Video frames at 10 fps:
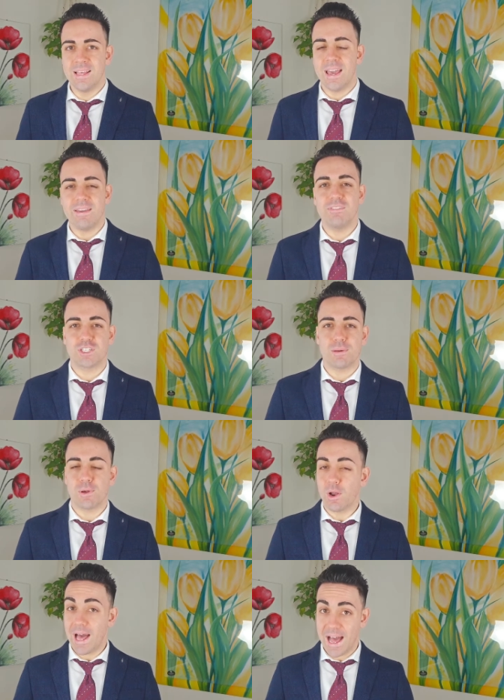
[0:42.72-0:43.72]
E invece la
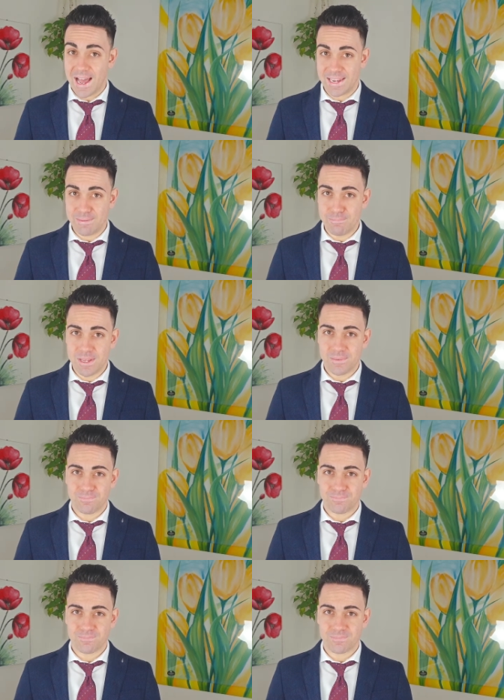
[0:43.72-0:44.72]
parola alibi,
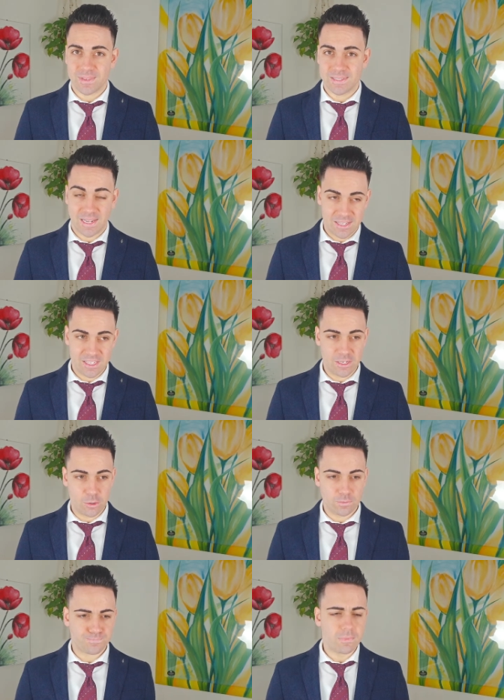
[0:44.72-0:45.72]
da
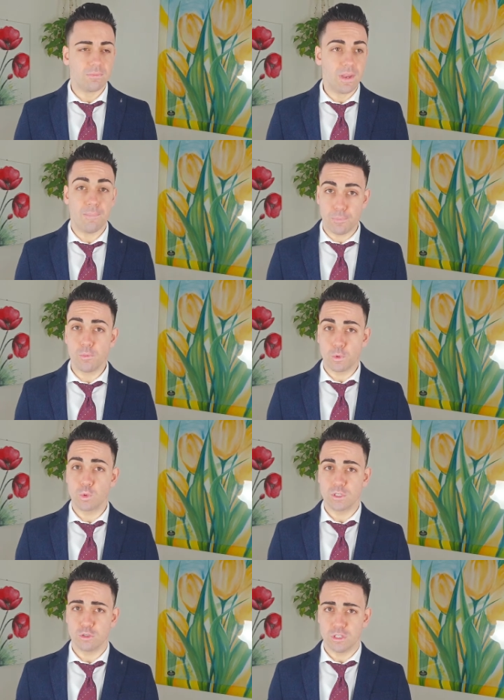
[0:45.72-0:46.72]
latino, ha proprio
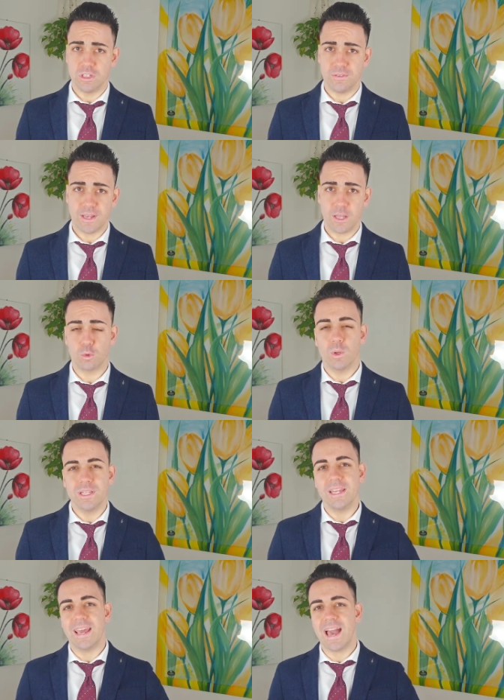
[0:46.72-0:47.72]
questo significato, vuol
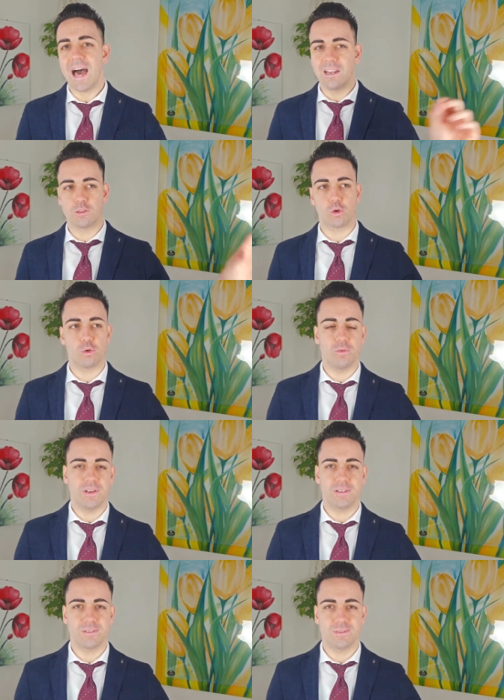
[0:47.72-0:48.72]
dire
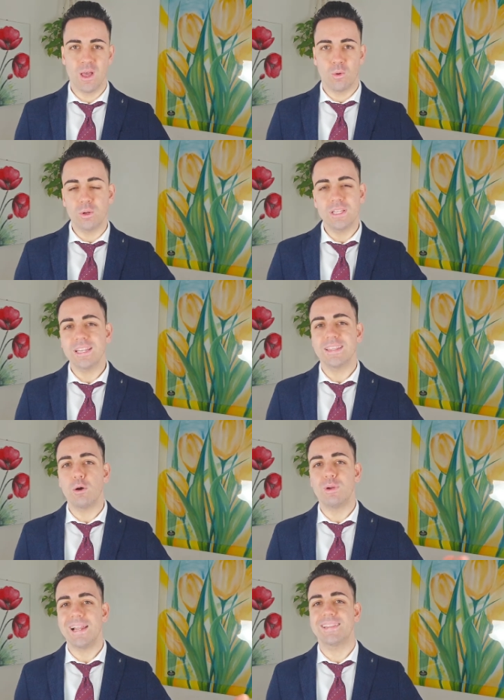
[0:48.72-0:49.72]
altrove, vuol dire da
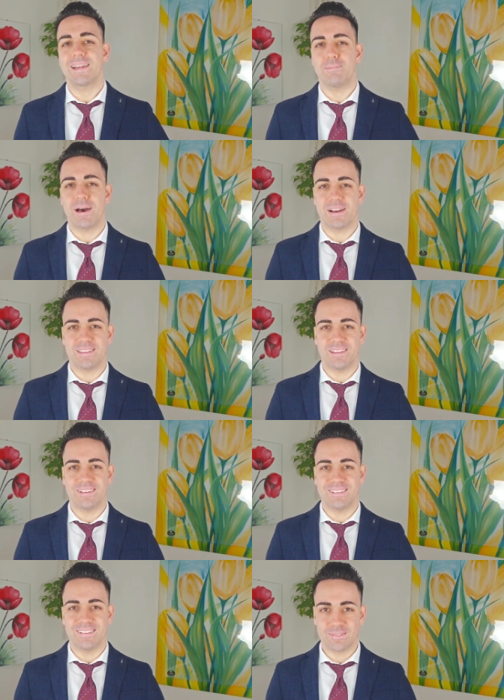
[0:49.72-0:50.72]
un'altra
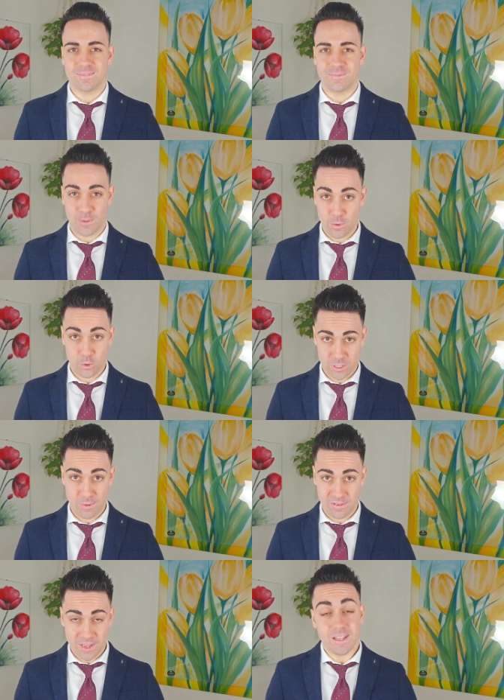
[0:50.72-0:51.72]
parte. Non lo
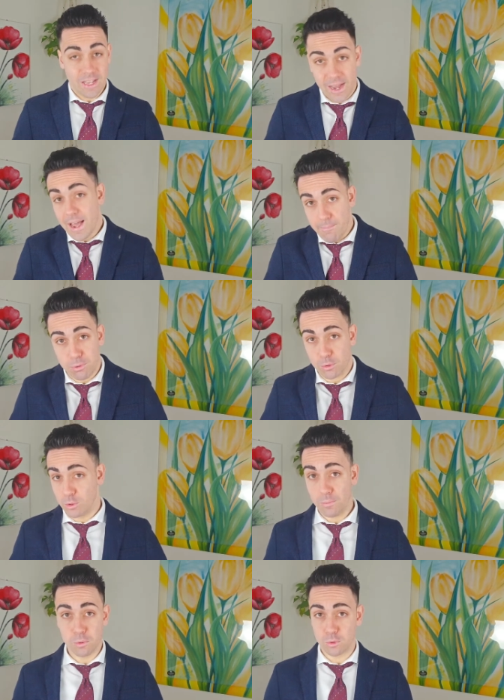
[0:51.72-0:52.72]
sapevi, eh, eh
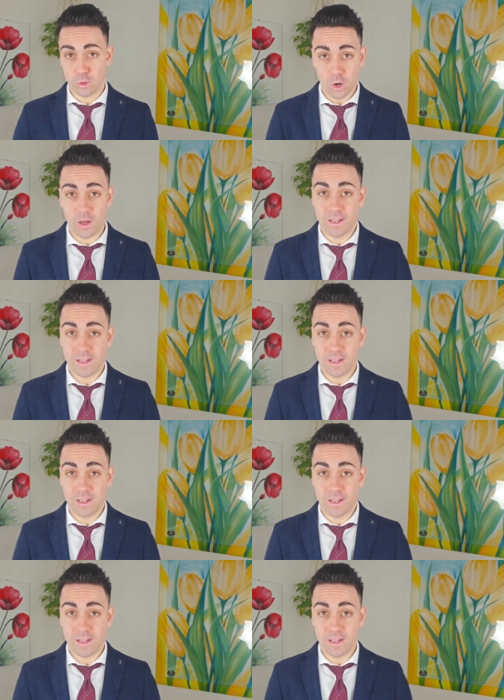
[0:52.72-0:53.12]
appunto, appunto, no,